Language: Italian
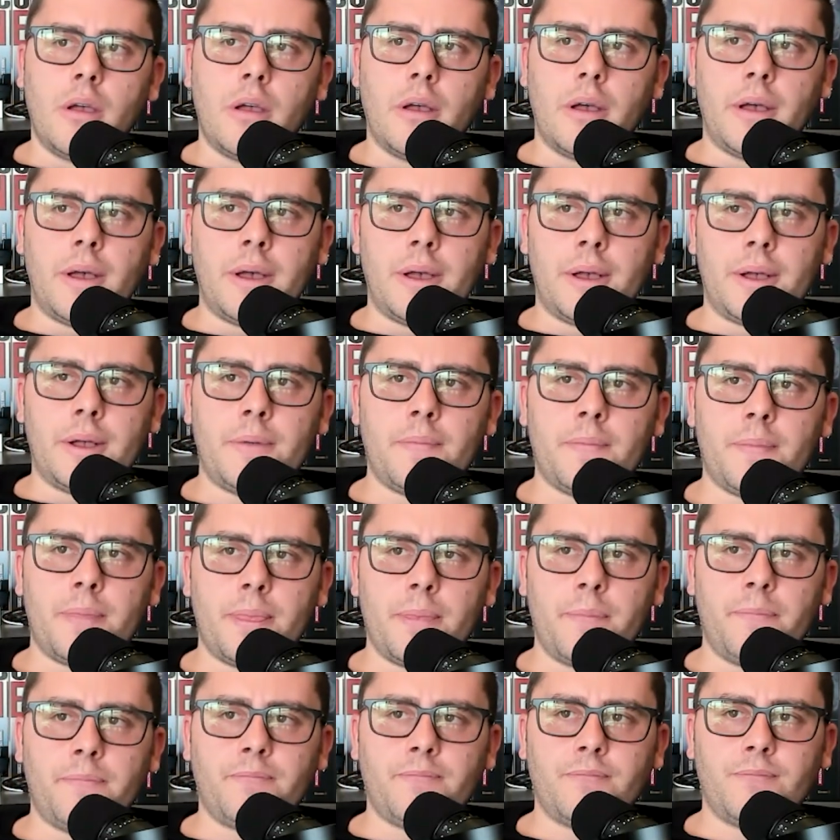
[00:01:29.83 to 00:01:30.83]

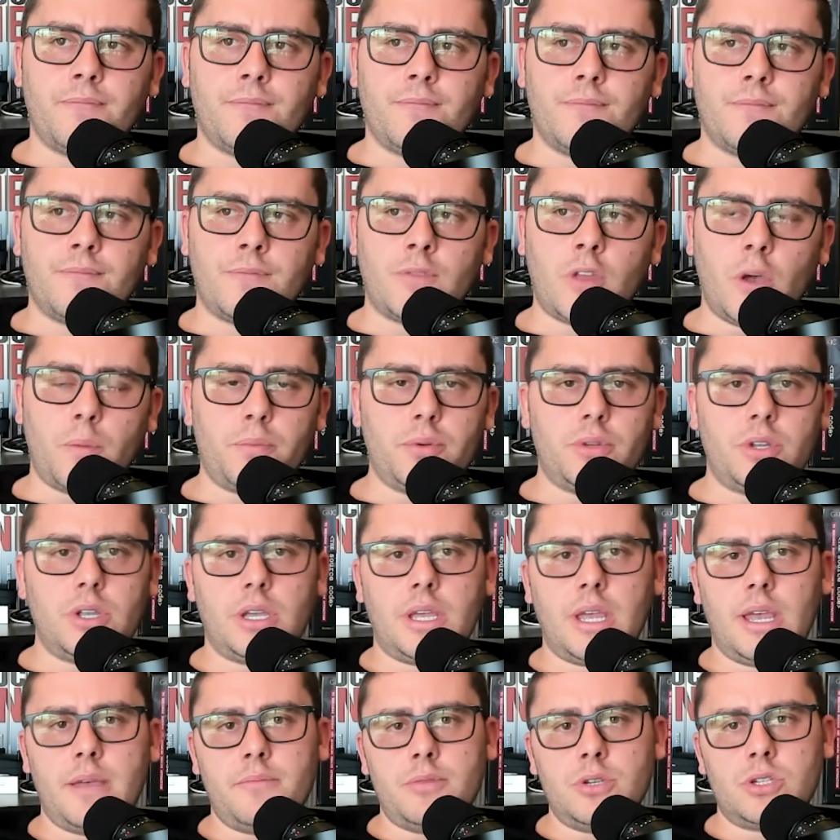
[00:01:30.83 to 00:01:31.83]
Um,
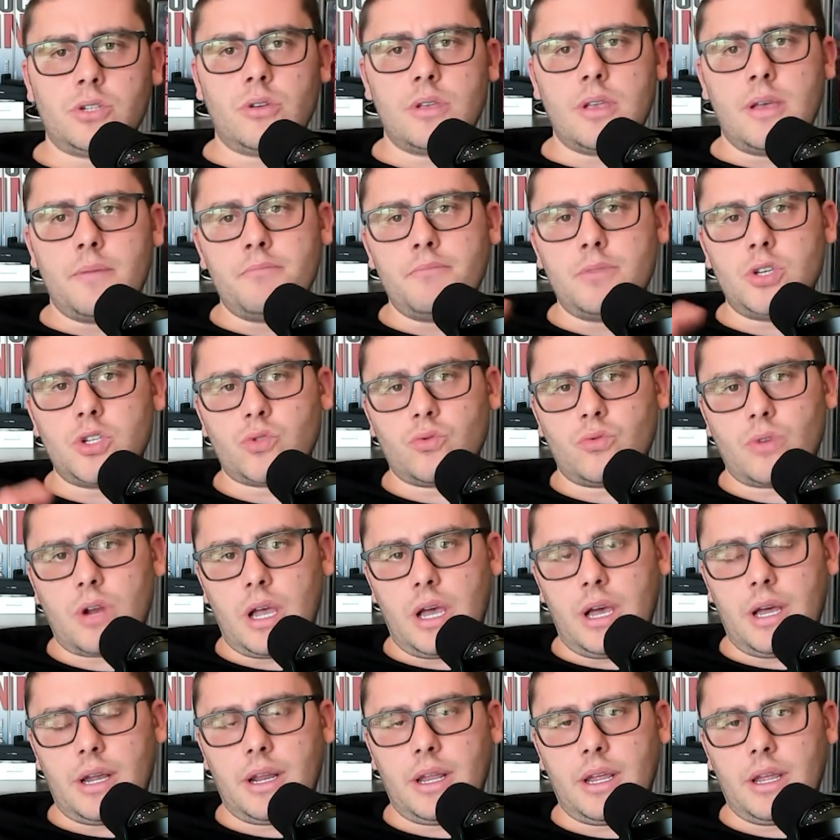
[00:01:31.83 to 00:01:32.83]
Dopodiché bisogna
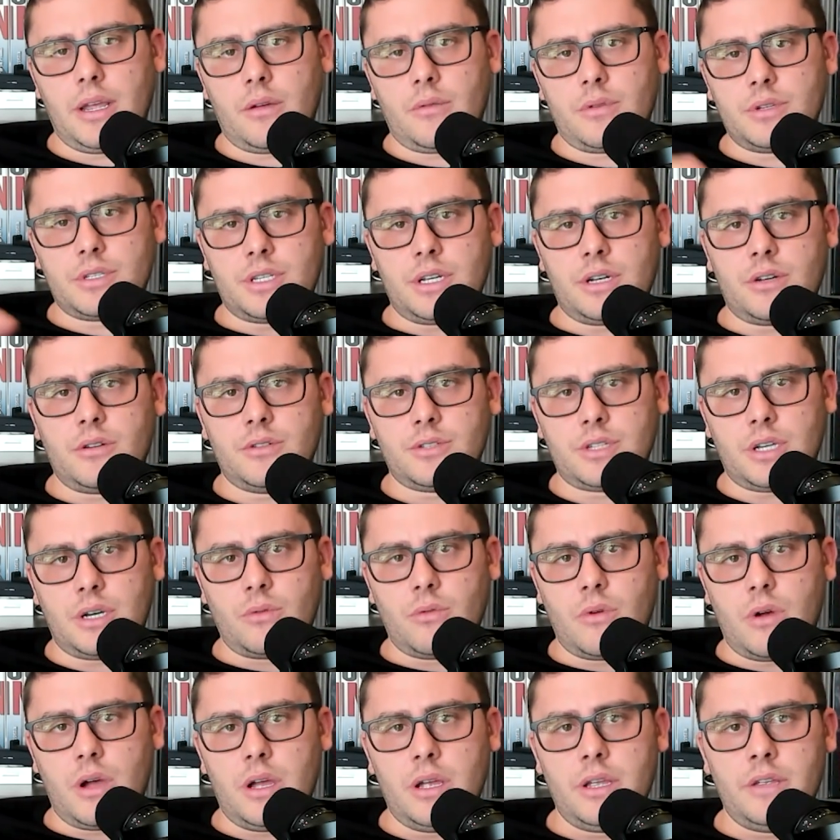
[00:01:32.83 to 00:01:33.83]
misurare questa cosa
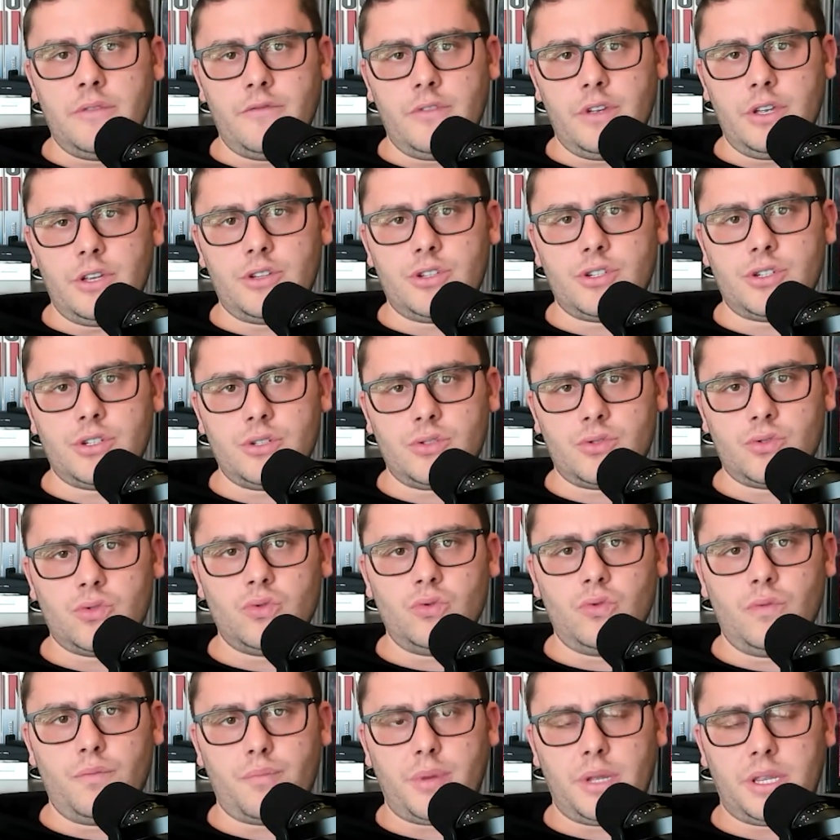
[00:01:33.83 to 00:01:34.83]
qua invece
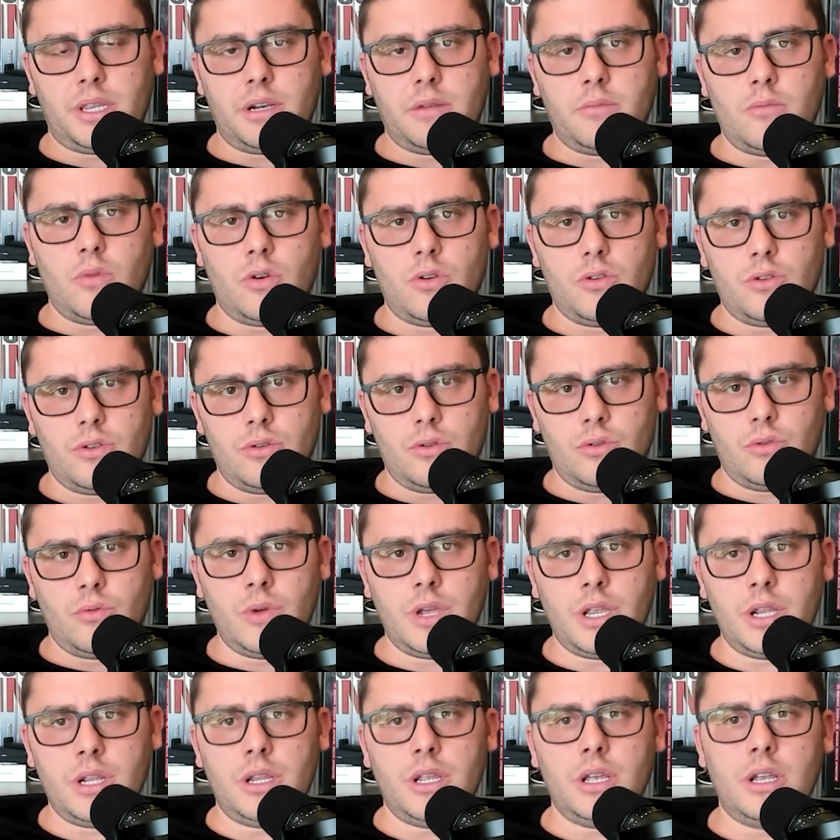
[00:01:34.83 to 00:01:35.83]
sul patrimonio,
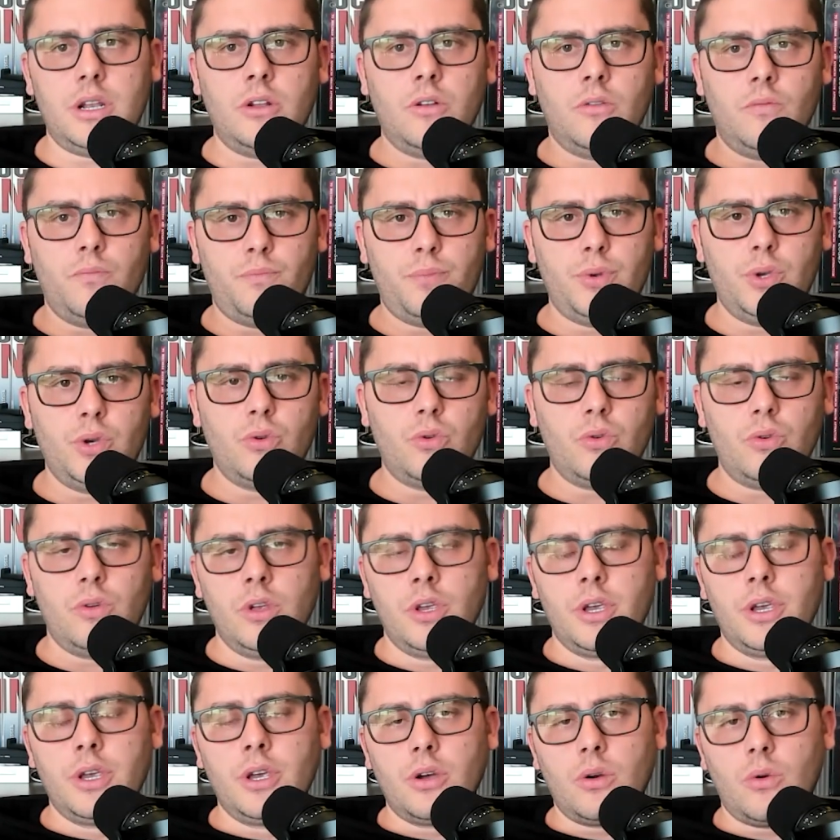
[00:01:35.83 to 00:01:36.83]
quindi non più
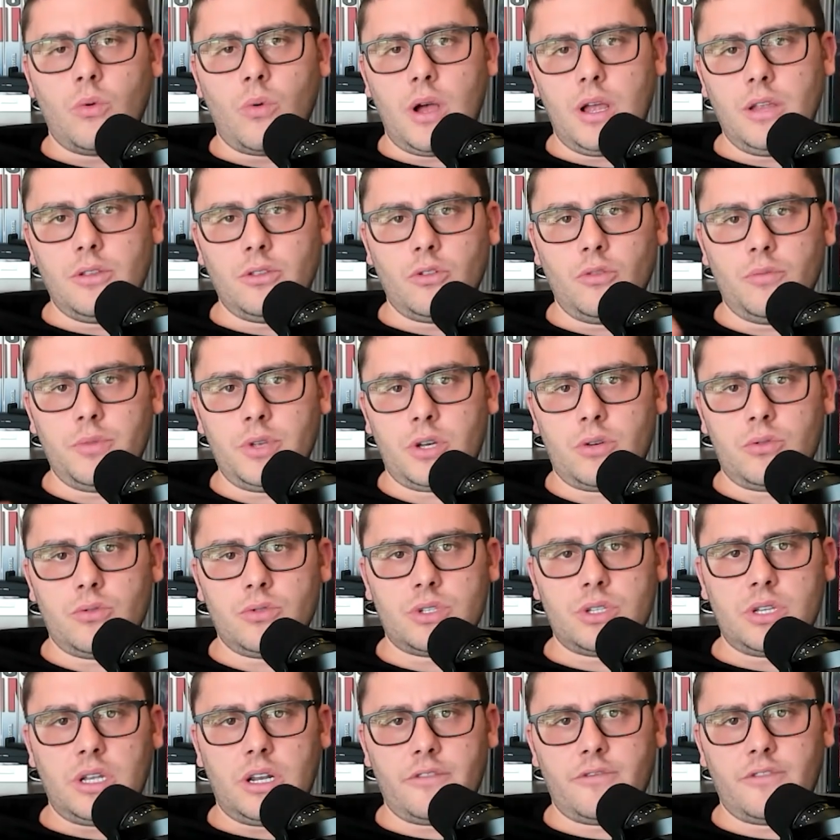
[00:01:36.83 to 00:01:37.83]
quanto mi
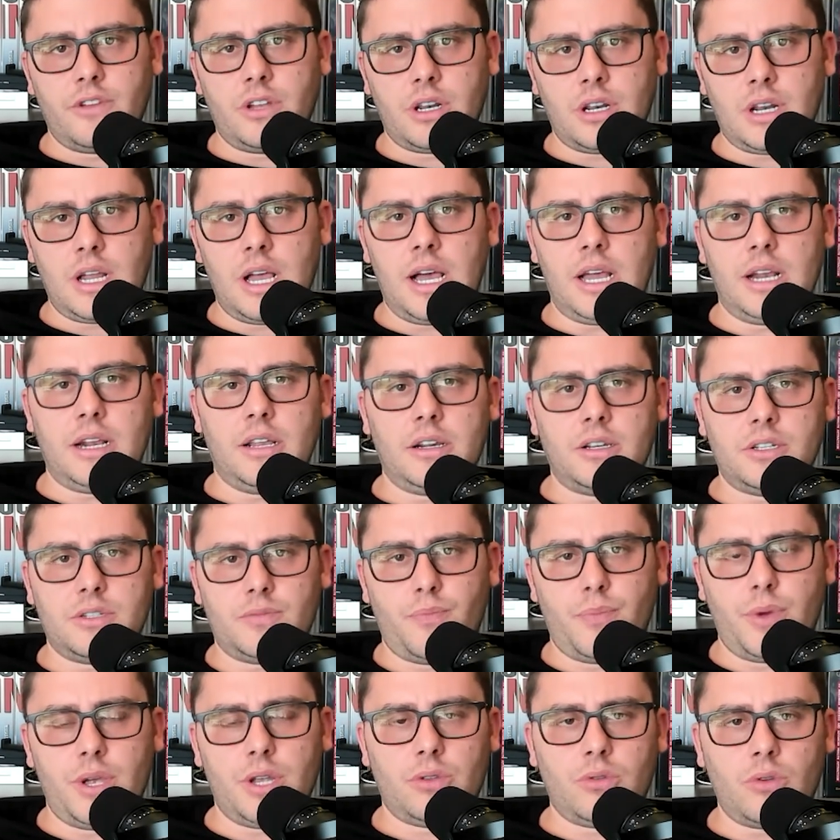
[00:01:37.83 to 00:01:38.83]
costa la Ferrari
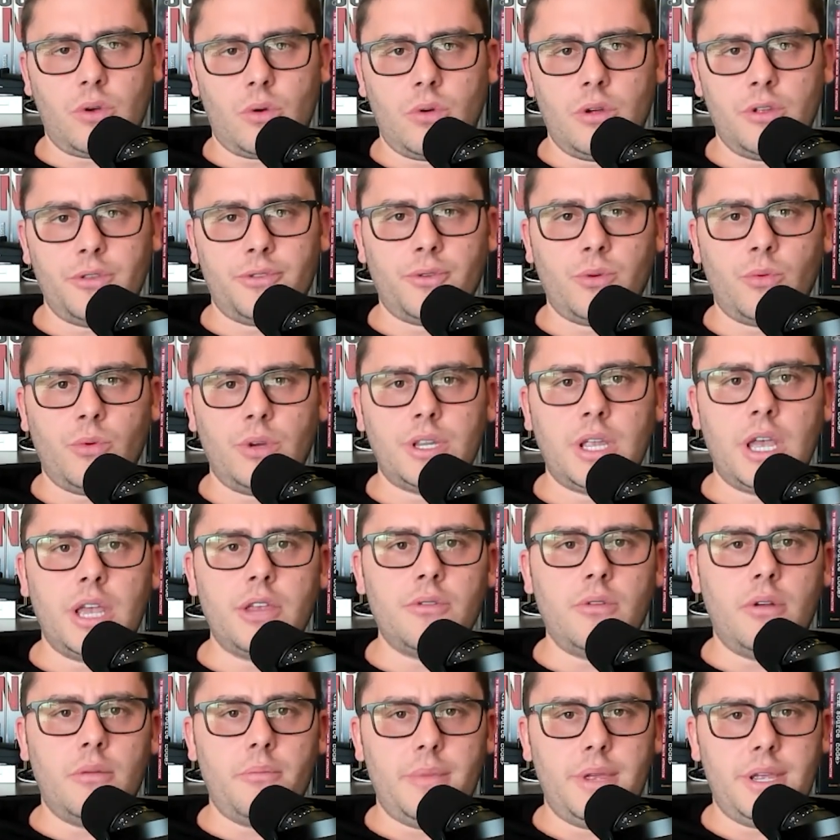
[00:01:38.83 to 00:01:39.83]
rispetto a quanto
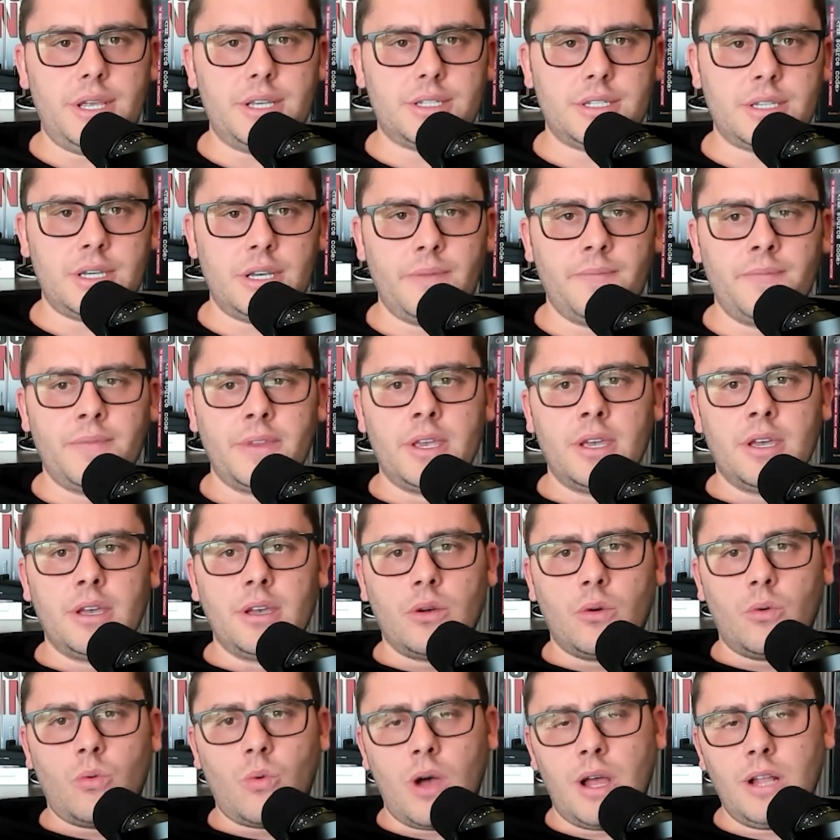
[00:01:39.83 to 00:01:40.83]
guadagno al mese,
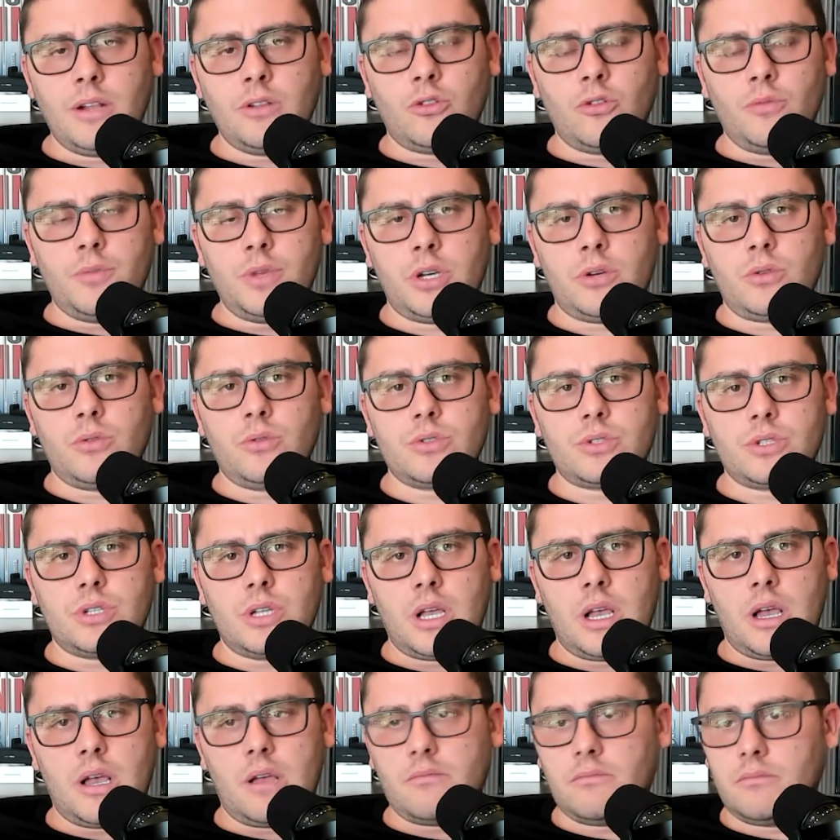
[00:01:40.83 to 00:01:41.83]
quanto mi
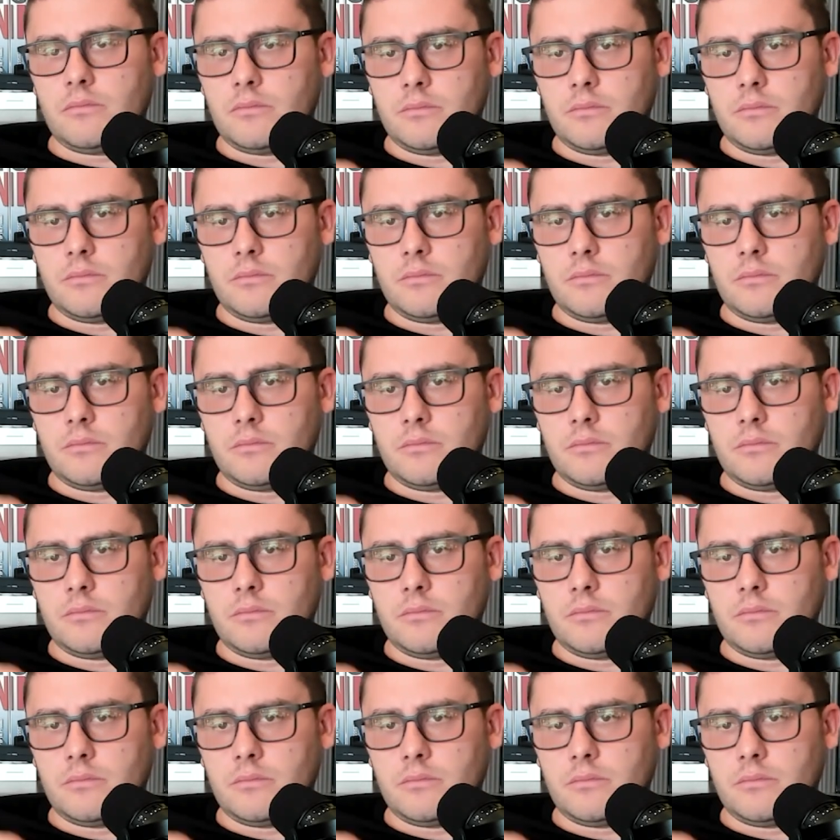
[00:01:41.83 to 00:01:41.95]
costa